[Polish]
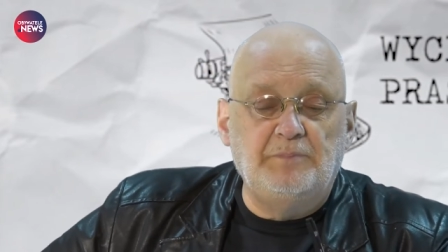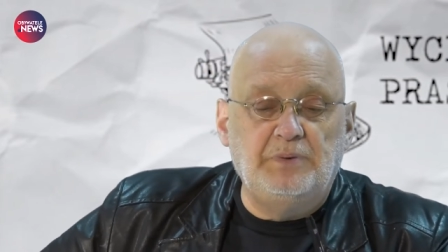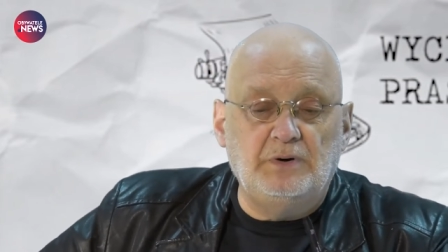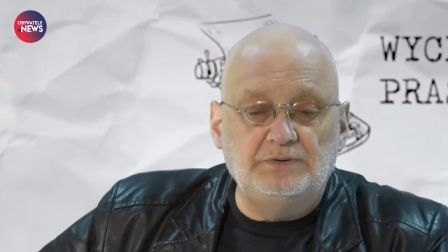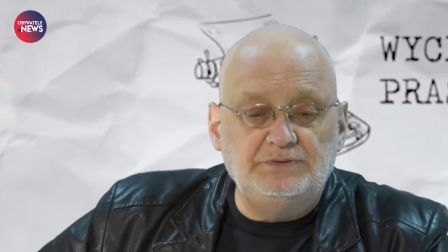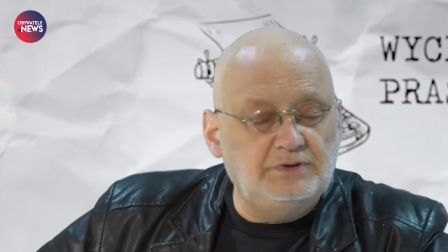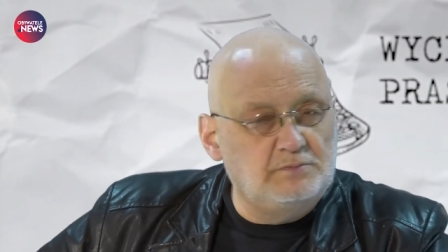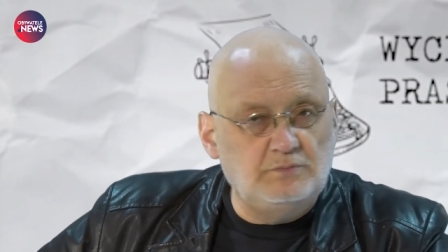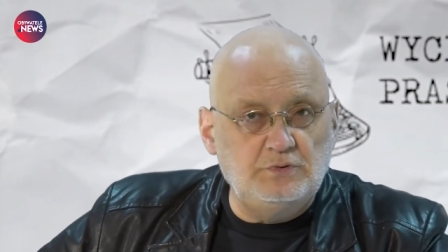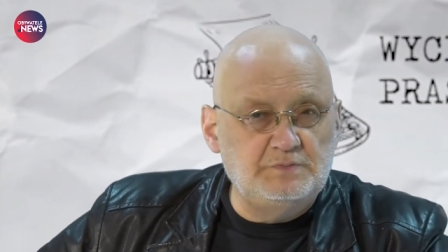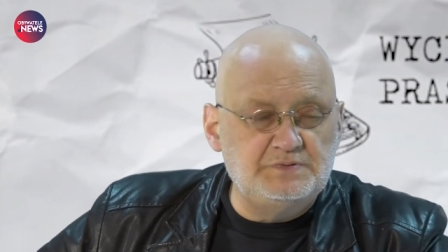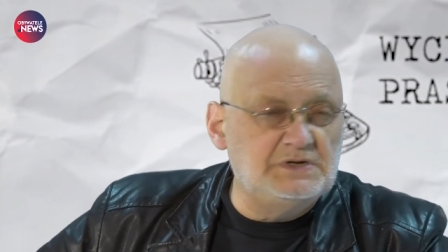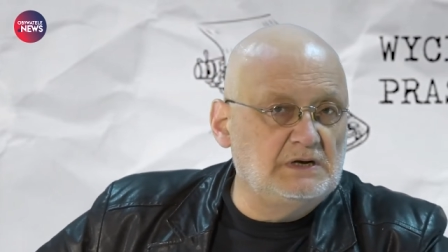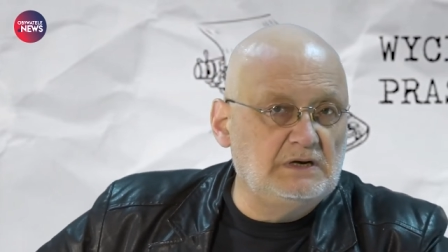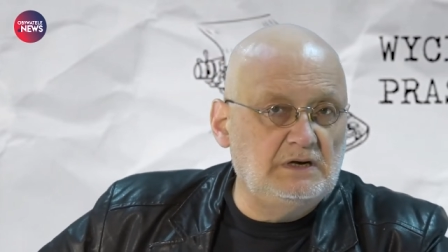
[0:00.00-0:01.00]
Po to mój
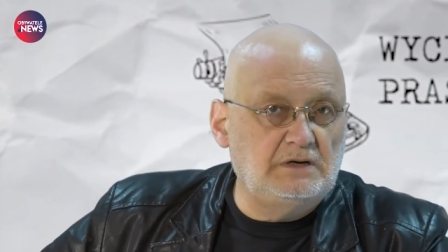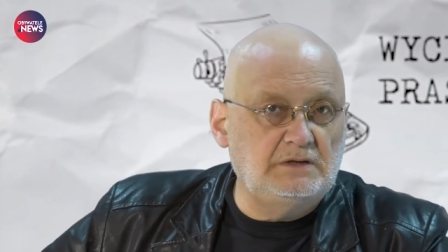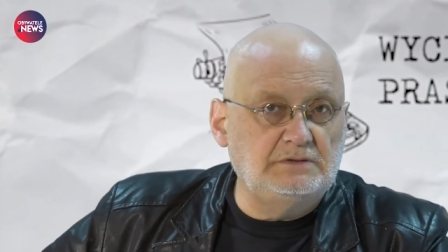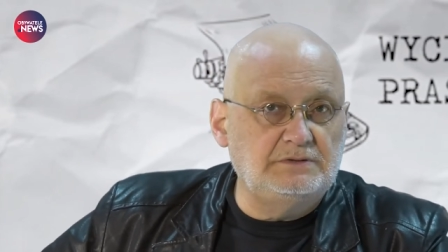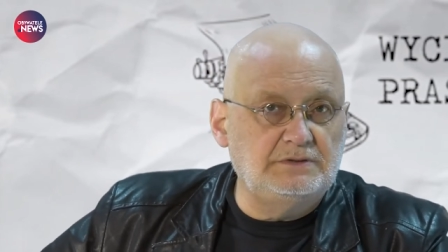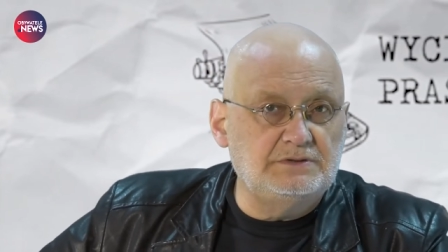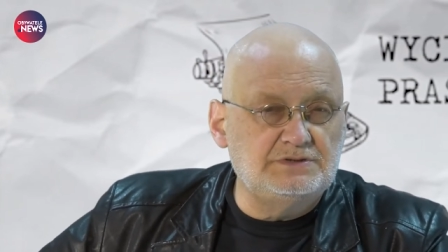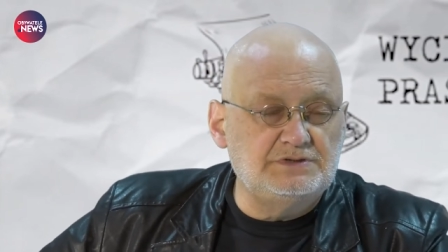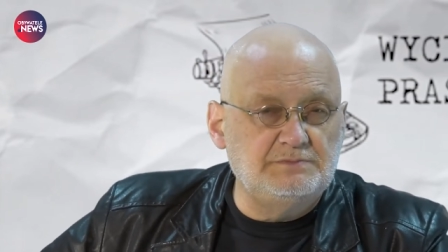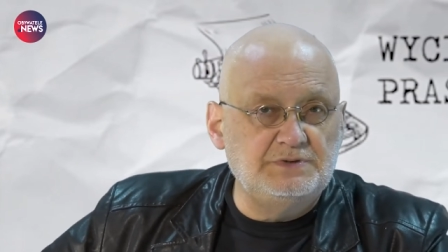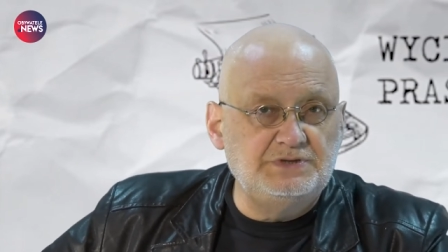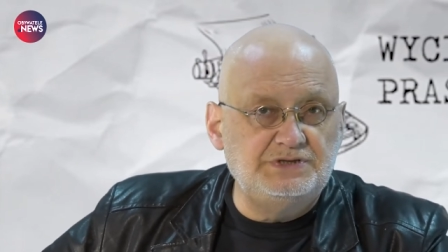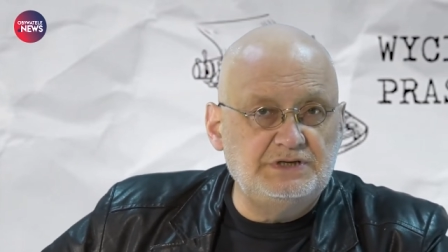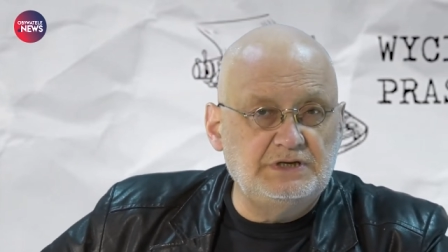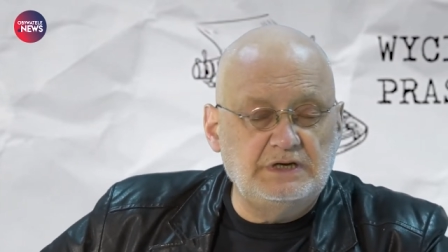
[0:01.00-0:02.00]
przegląd,
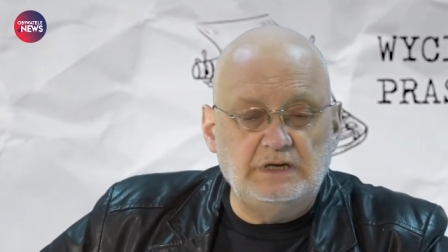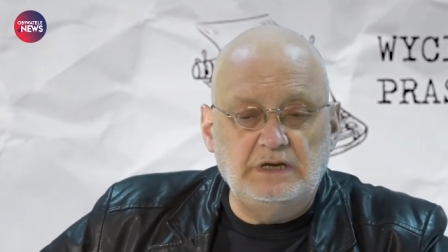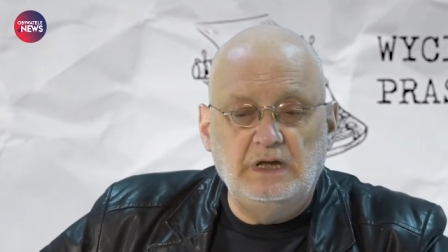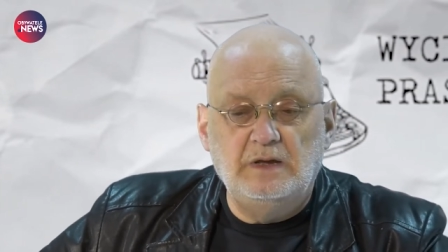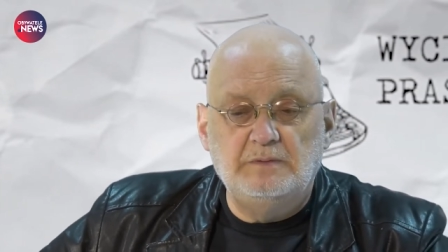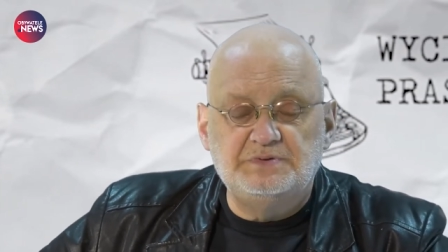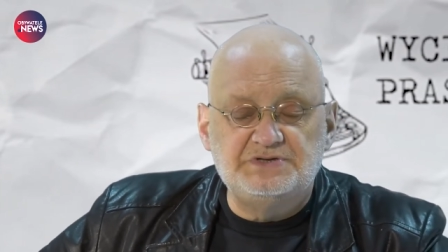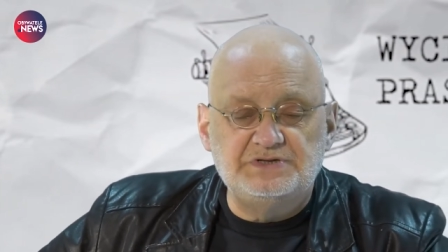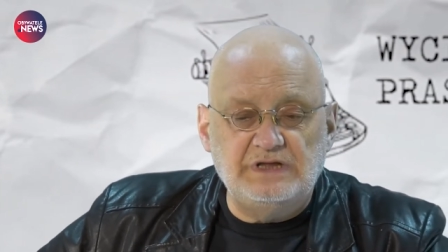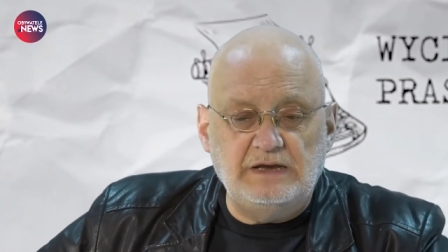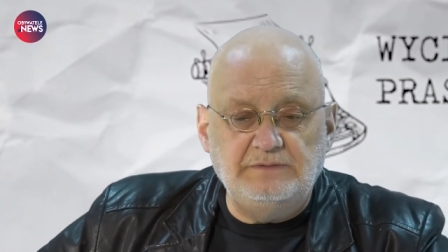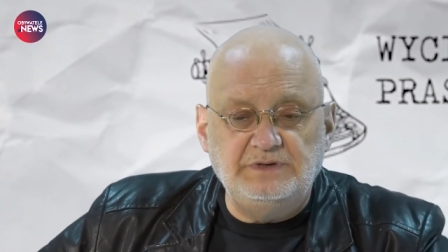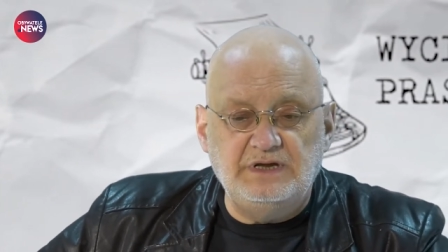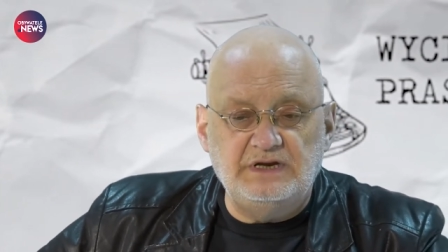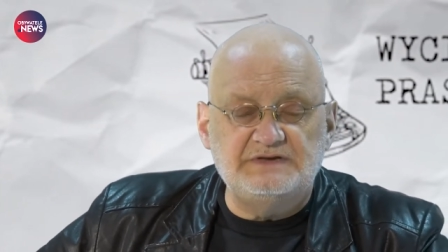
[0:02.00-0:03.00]
żebyście
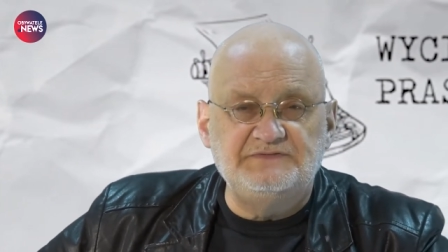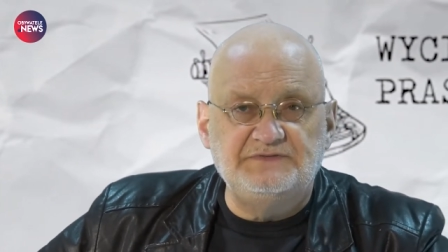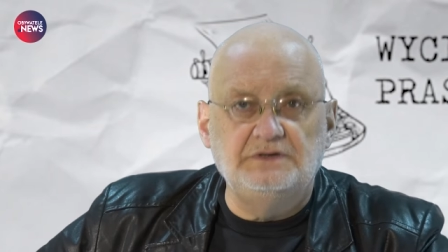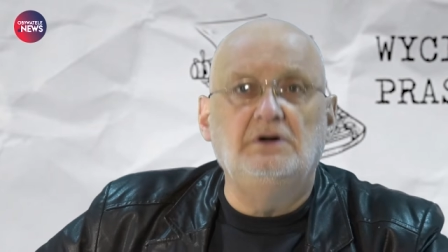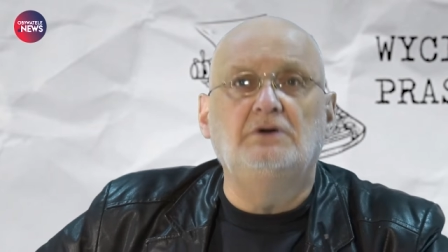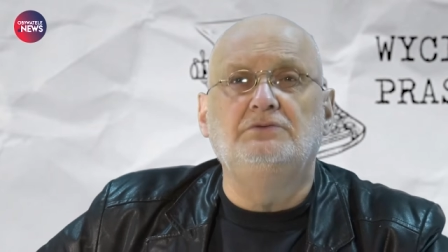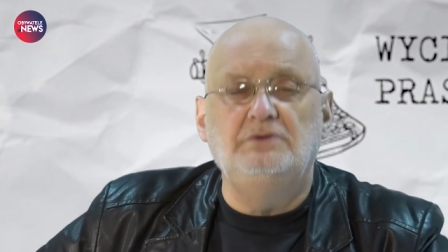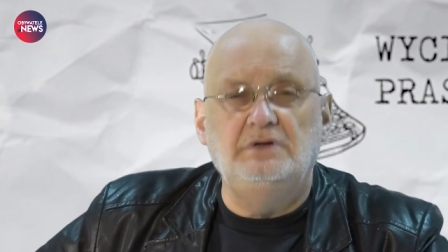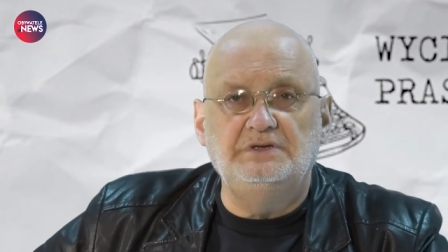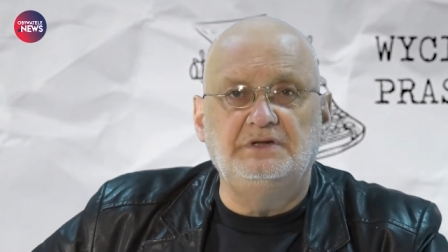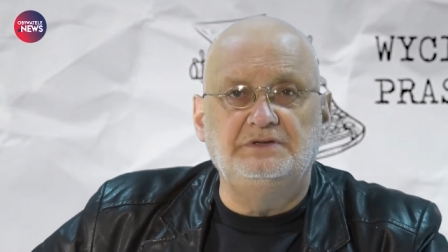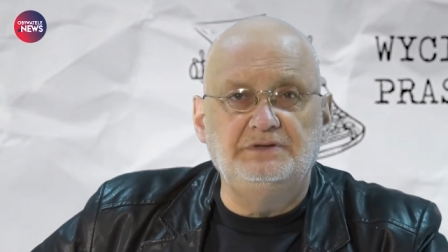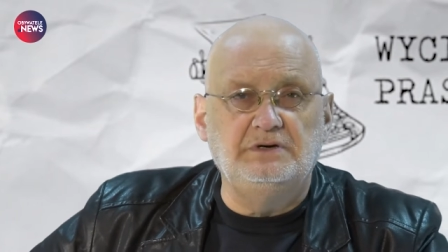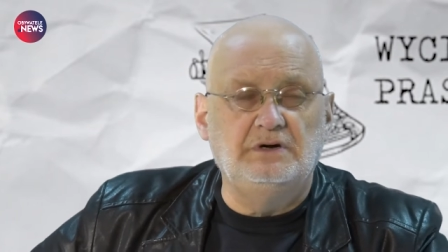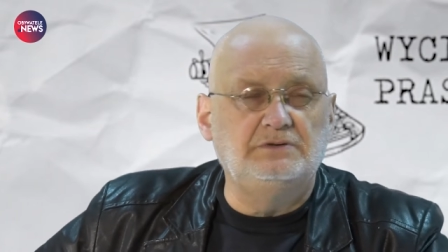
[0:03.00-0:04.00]
przynajmniej raz w tygodniu
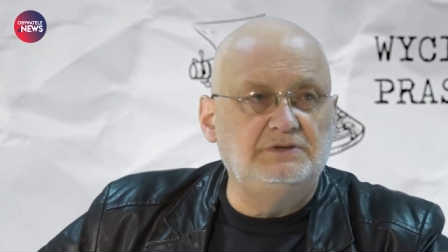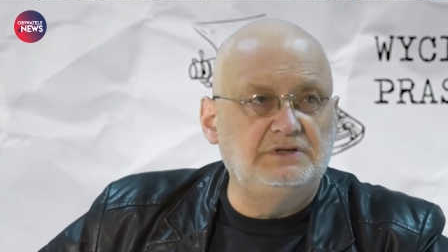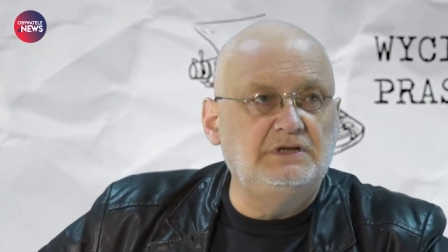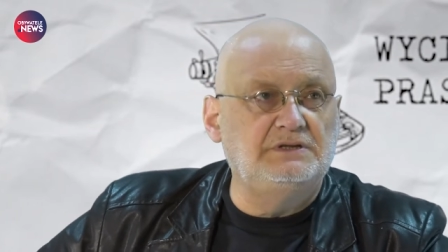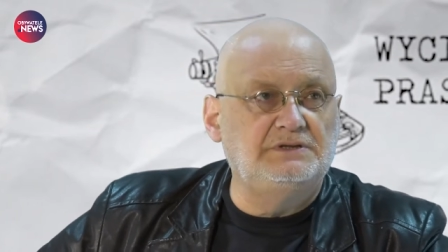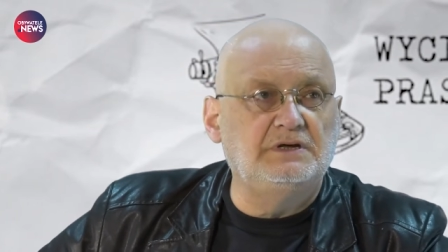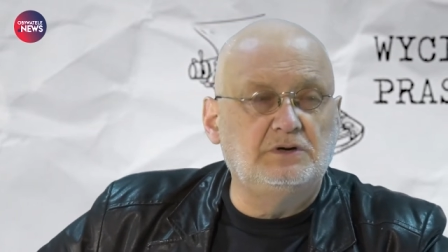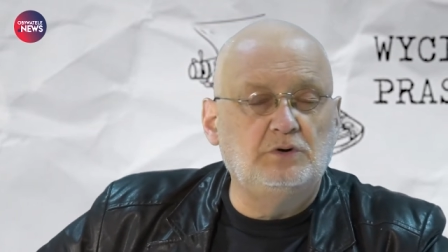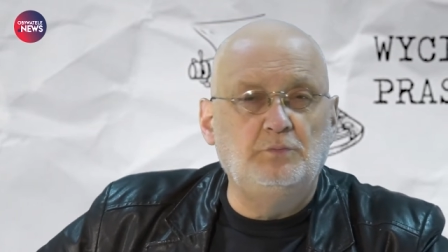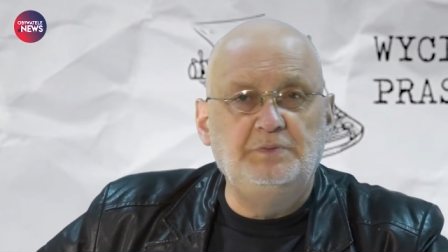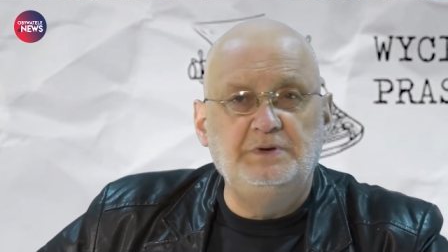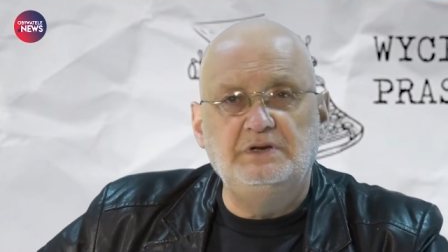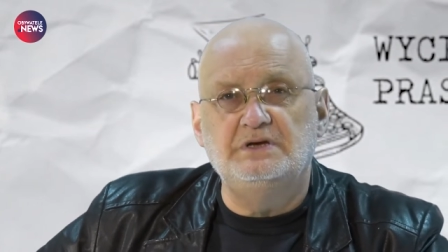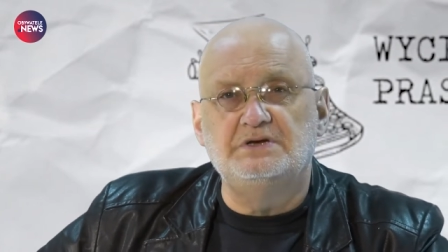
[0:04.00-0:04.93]
jeden tygodnik jednak kupili,